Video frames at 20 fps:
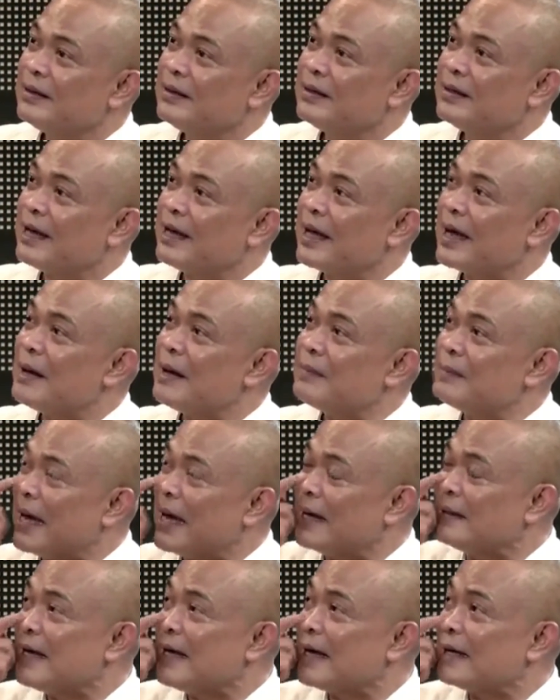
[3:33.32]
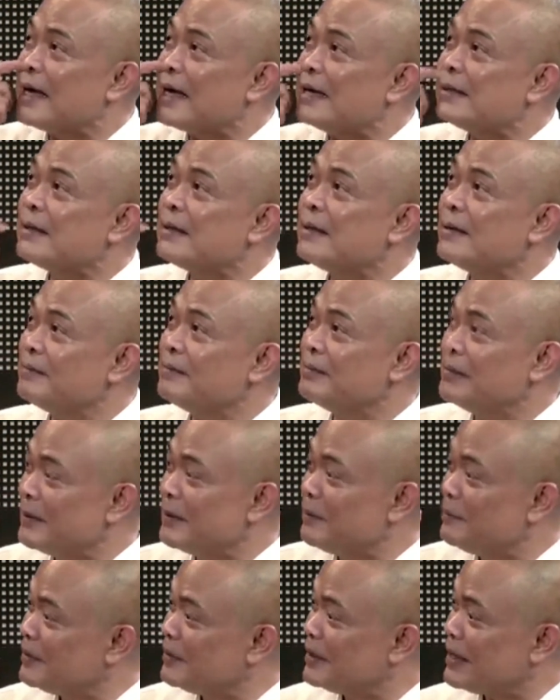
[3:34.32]
นะครับหลังจากนั้นก็มัน
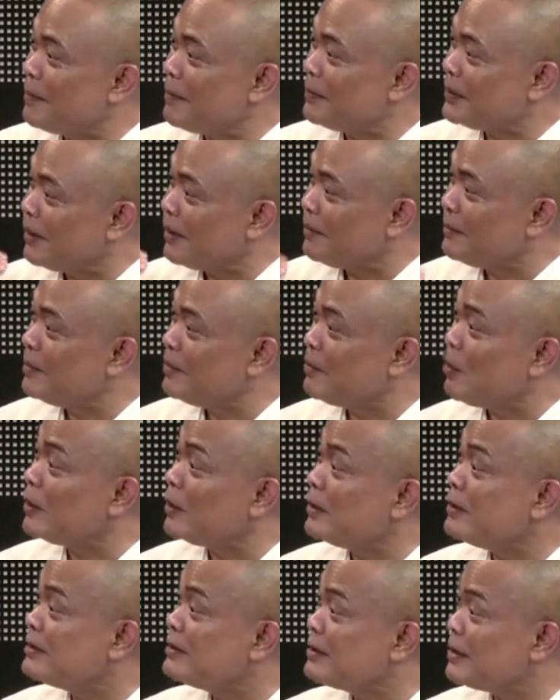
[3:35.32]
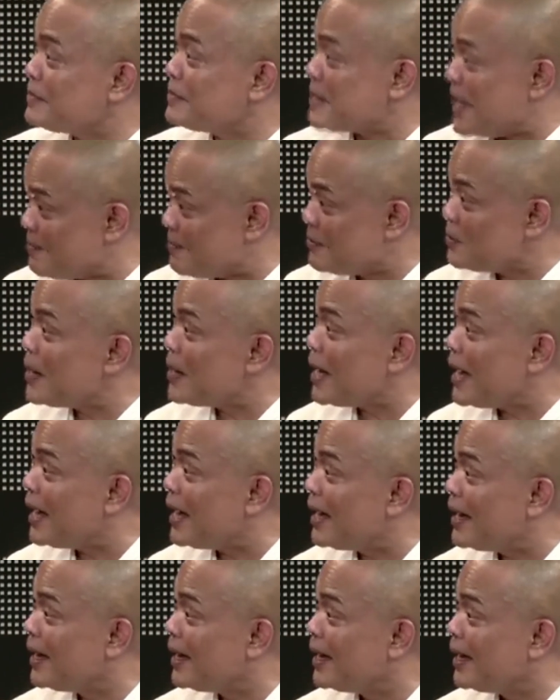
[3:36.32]
จะจะมีผลสิบสามตุลา
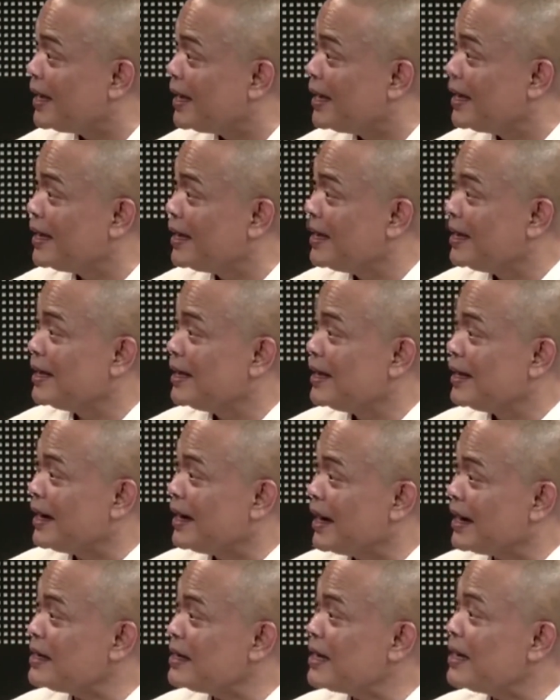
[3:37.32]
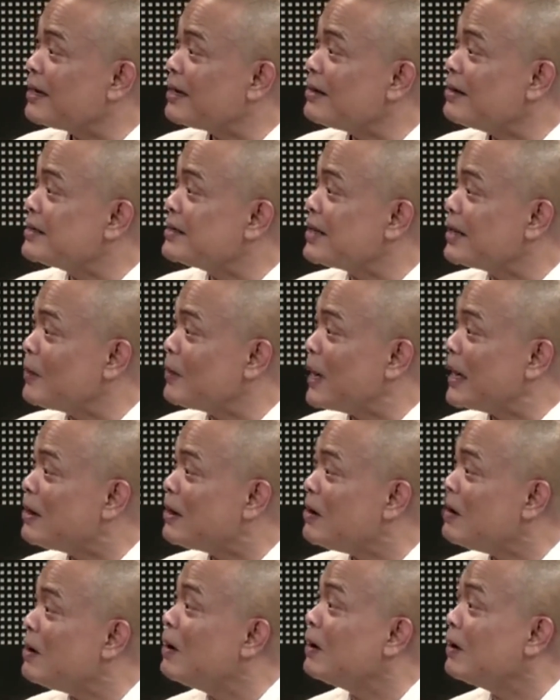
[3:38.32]
หลังจากนั้นก็เจ็ดวัน
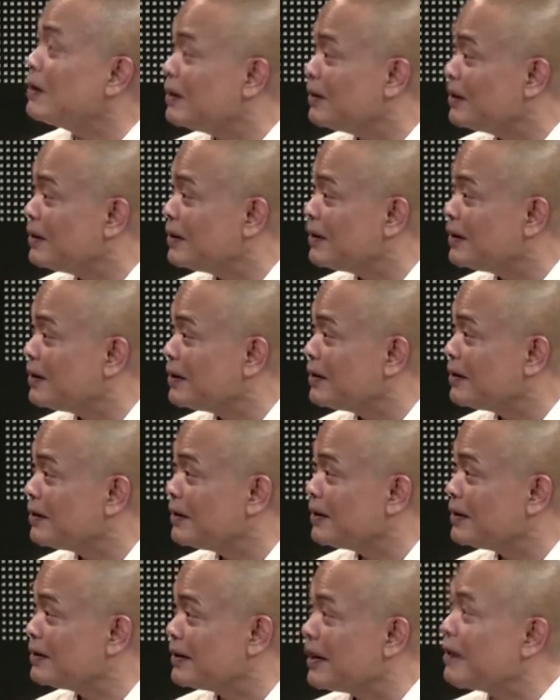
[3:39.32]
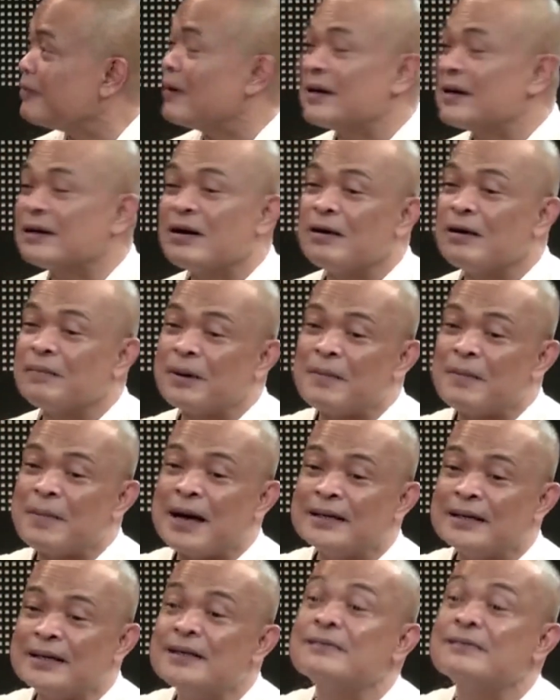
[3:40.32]
ก็ก็ประมาณเจ็ดวันเจ็ดวันก็ประมา
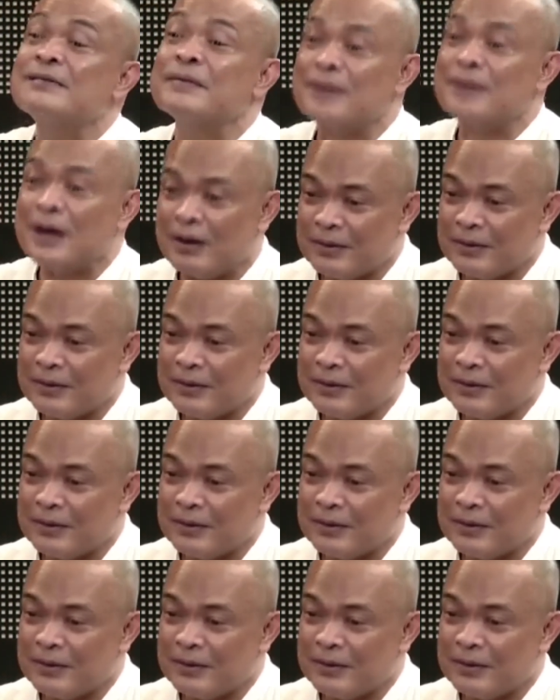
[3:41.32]
ณยี่สิบอ่ะ